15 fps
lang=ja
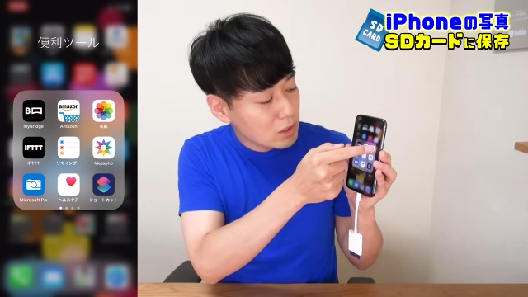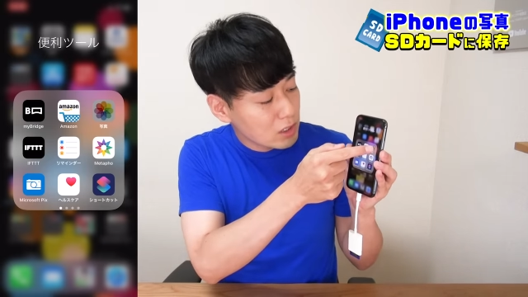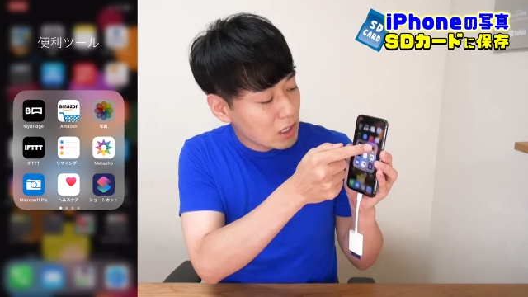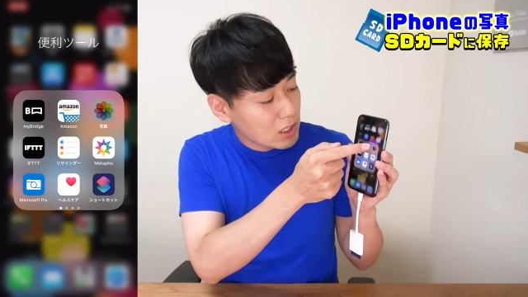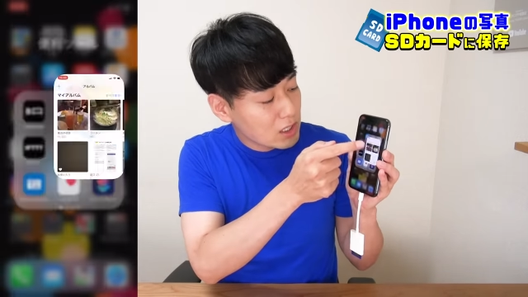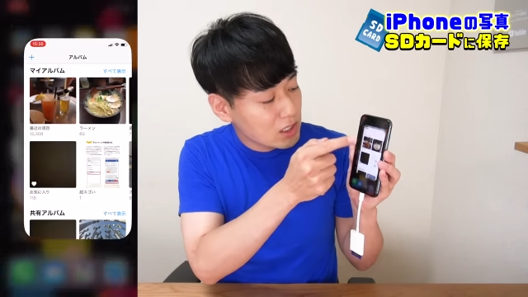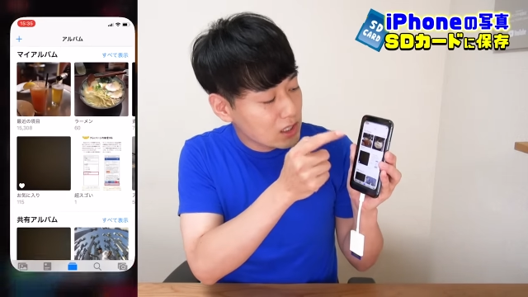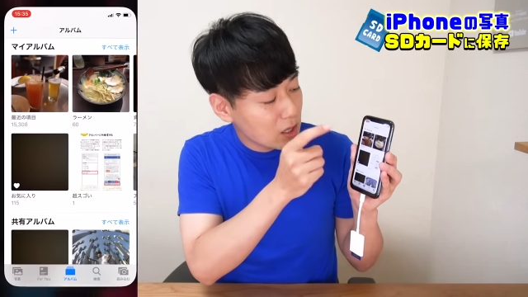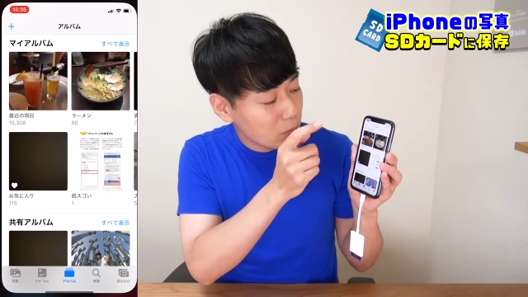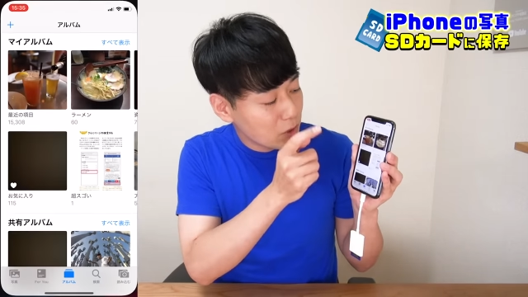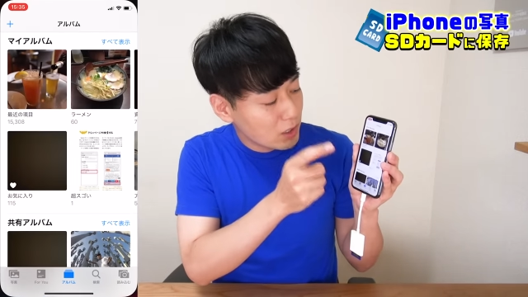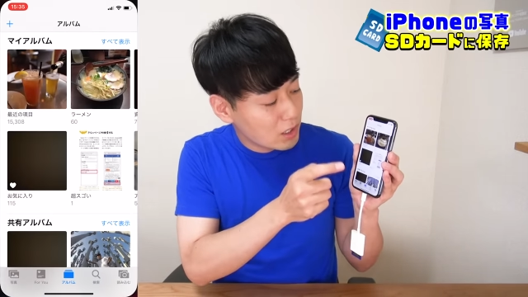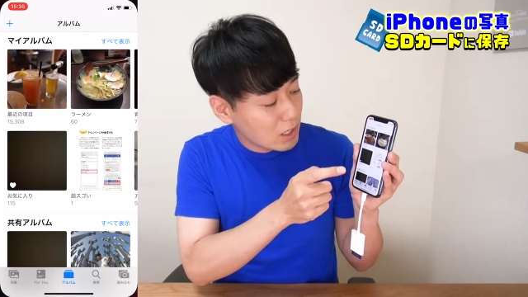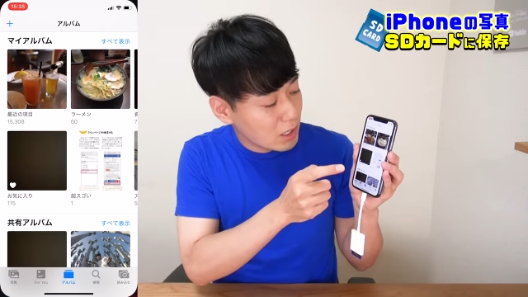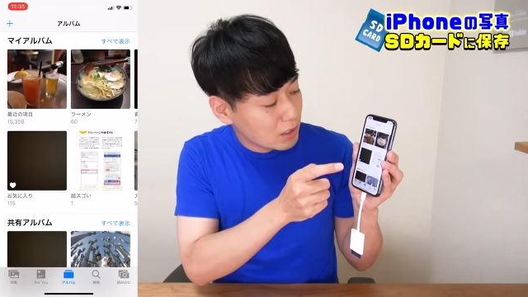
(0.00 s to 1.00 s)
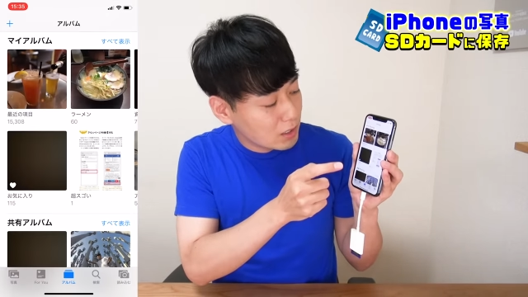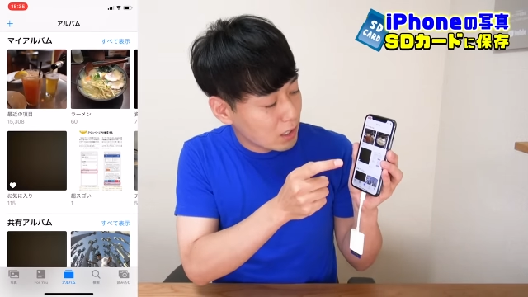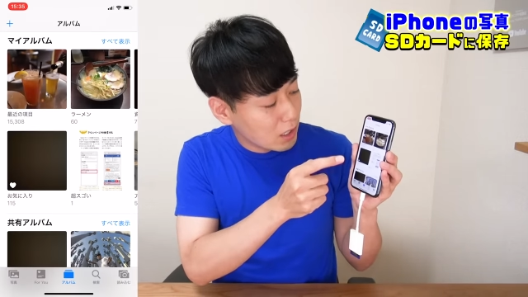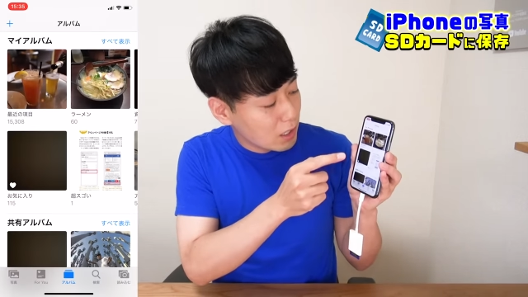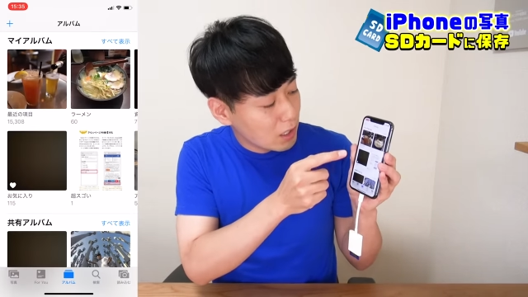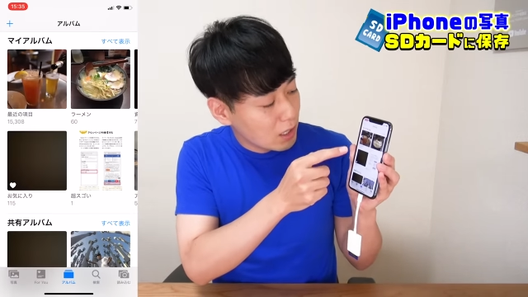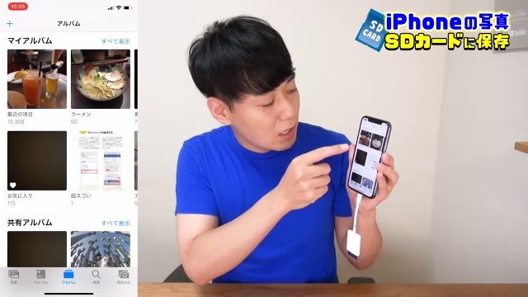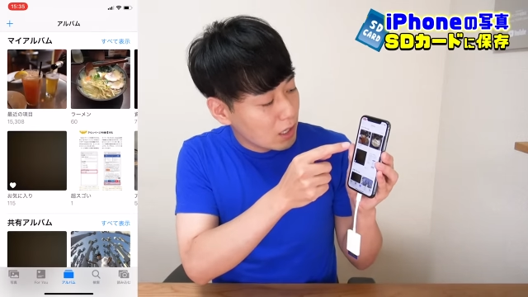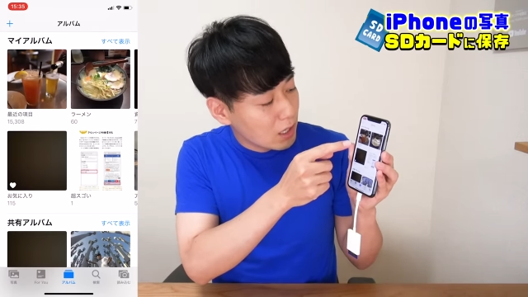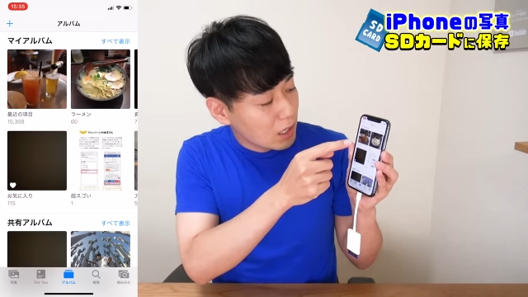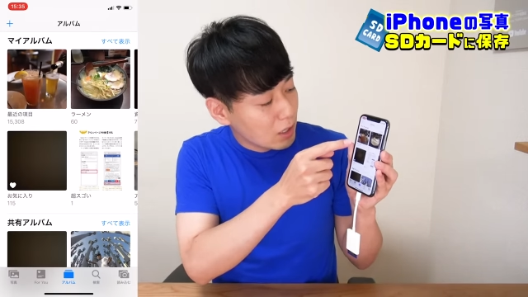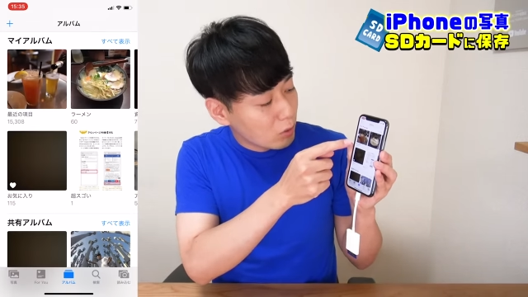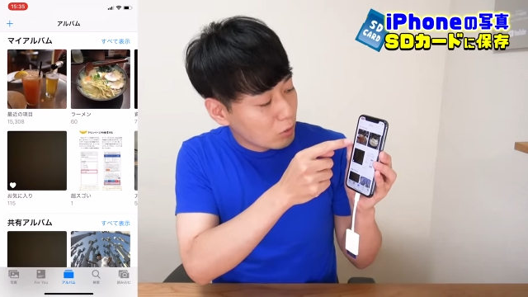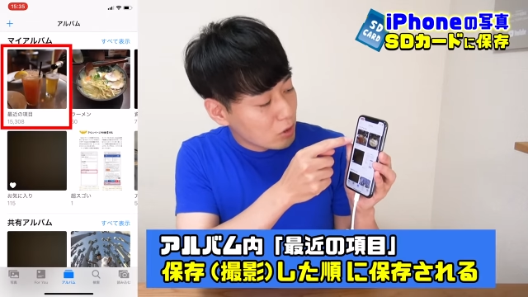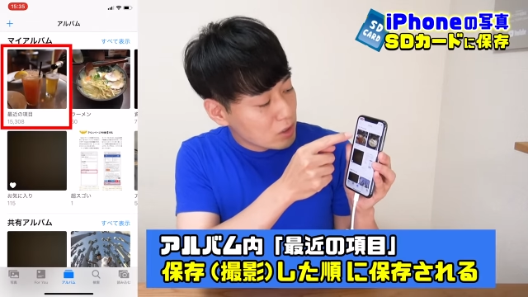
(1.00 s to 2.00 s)
写真アプリ開いて
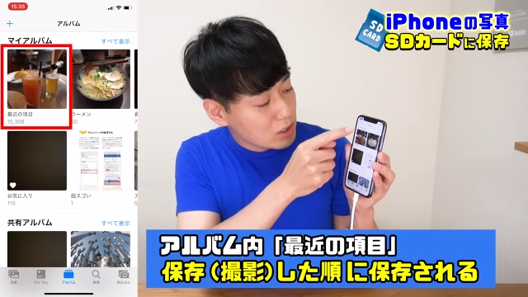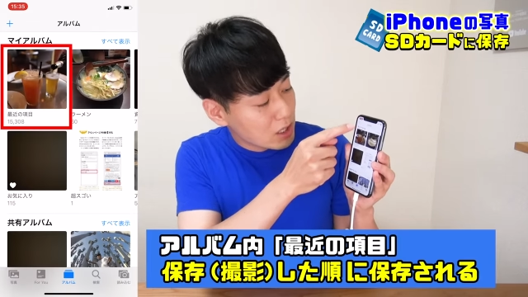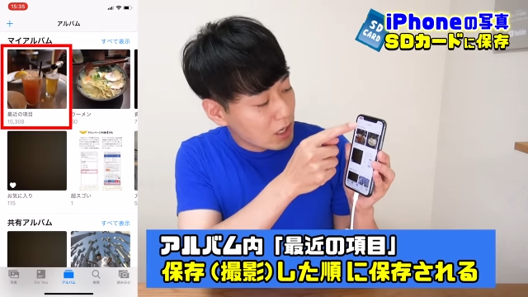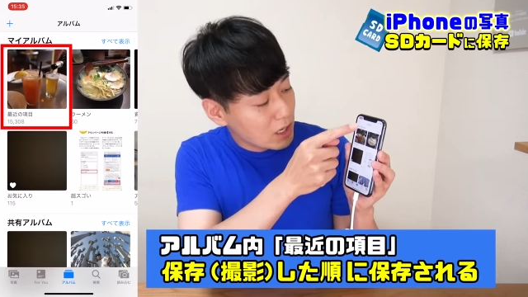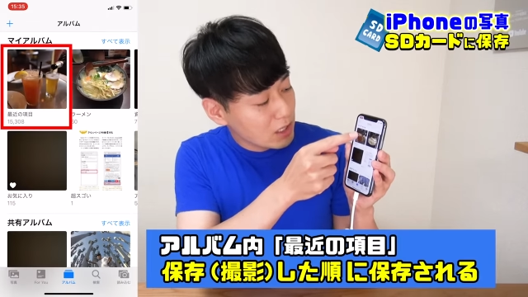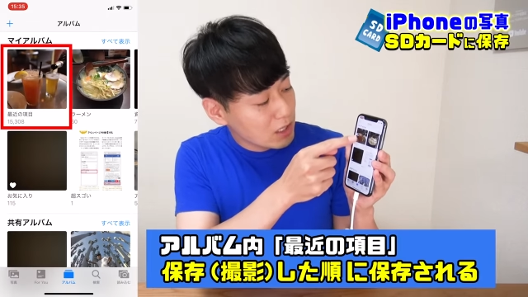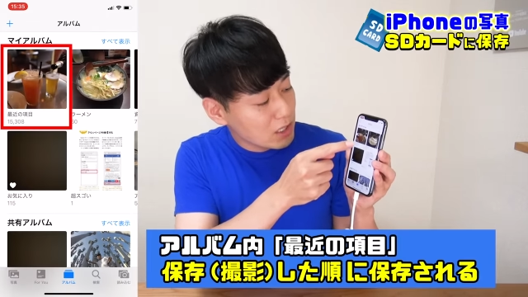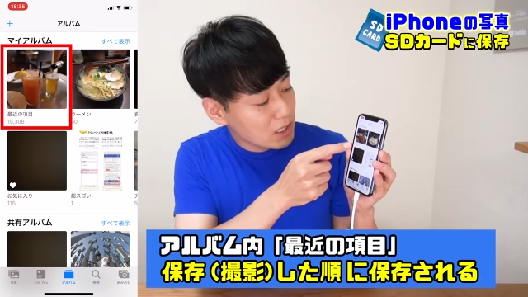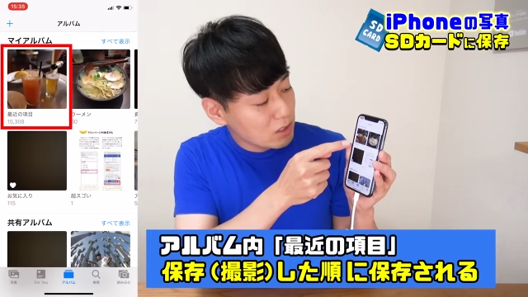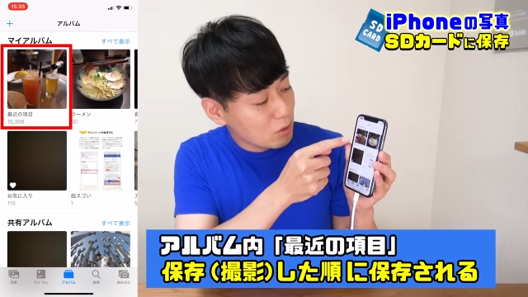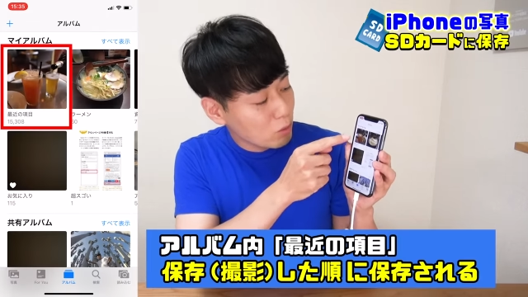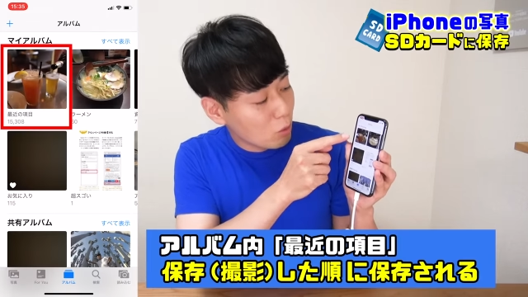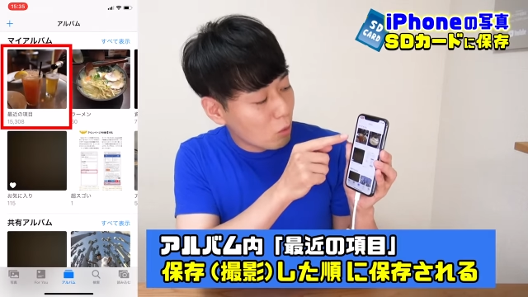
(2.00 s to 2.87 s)
この最近の